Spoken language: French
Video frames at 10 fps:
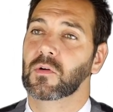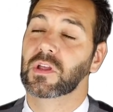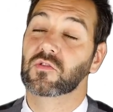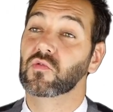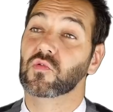on
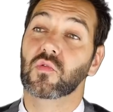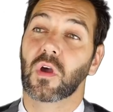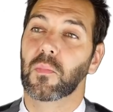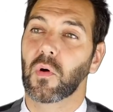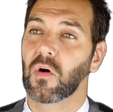a tous eu
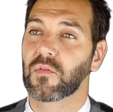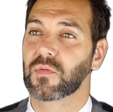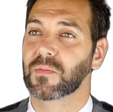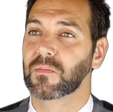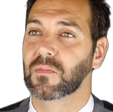un
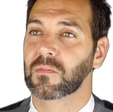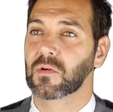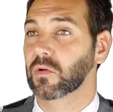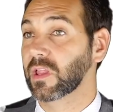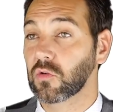prof
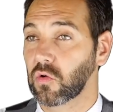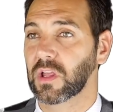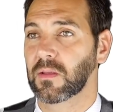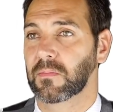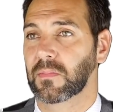qu'on
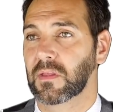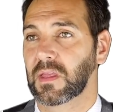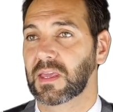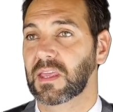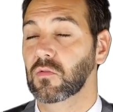adorait
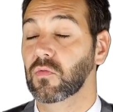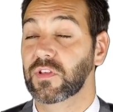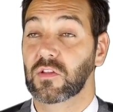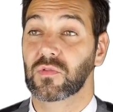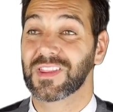et qui nous
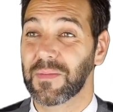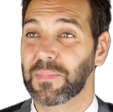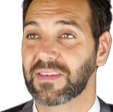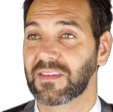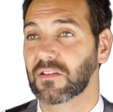faisait nous
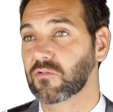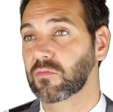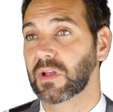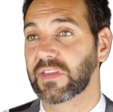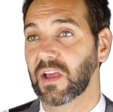dépasser dans
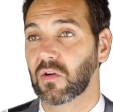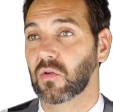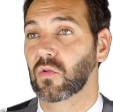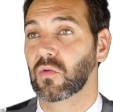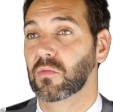une matière
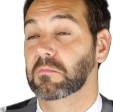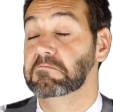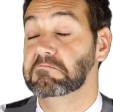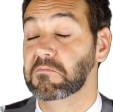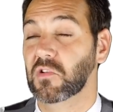que
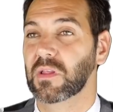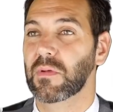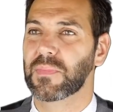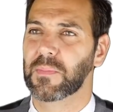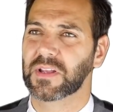on
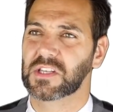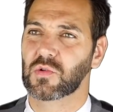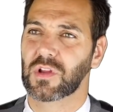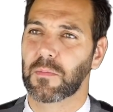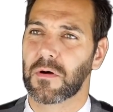n'aimait pas
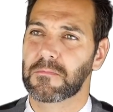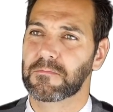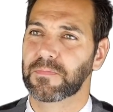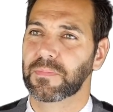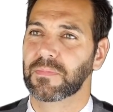particulièrement.
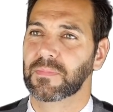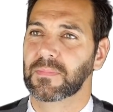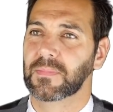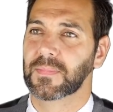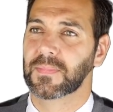
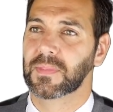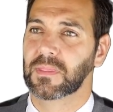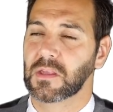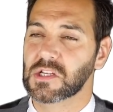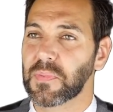
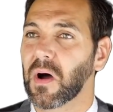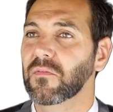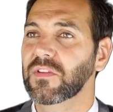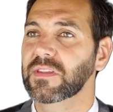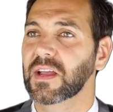J'ai pas
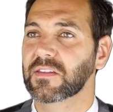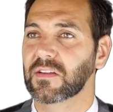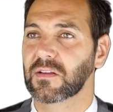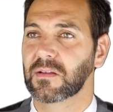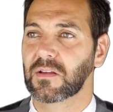envie
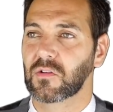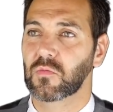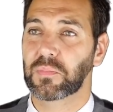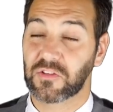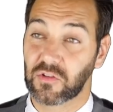d'être
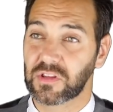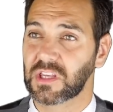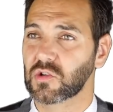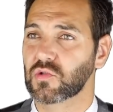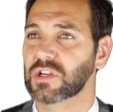une personne
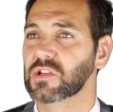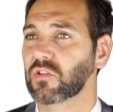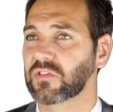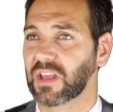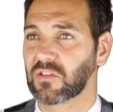qui est jugée
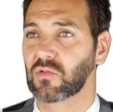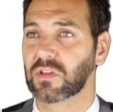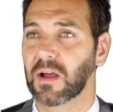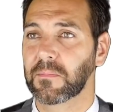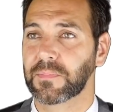sur ses
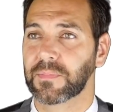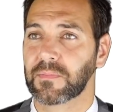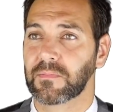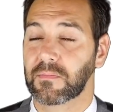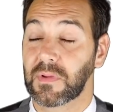résultats,
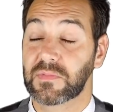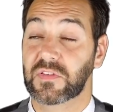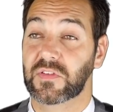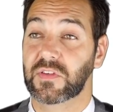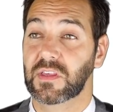même
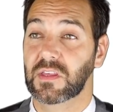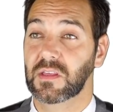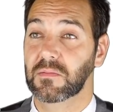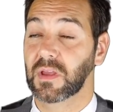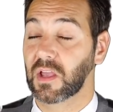
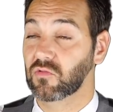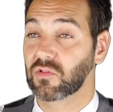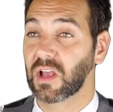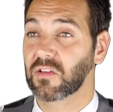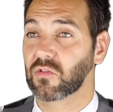si mes
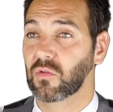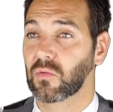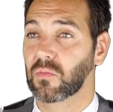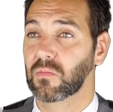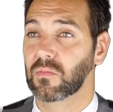résultats sont
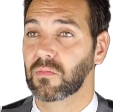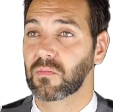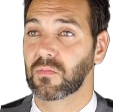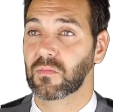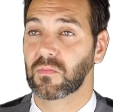
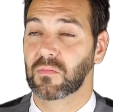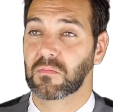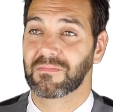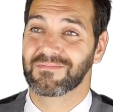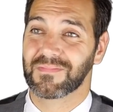
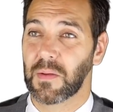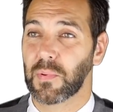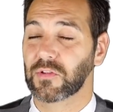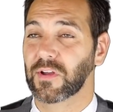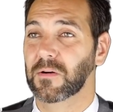
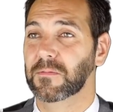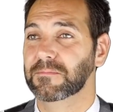importants.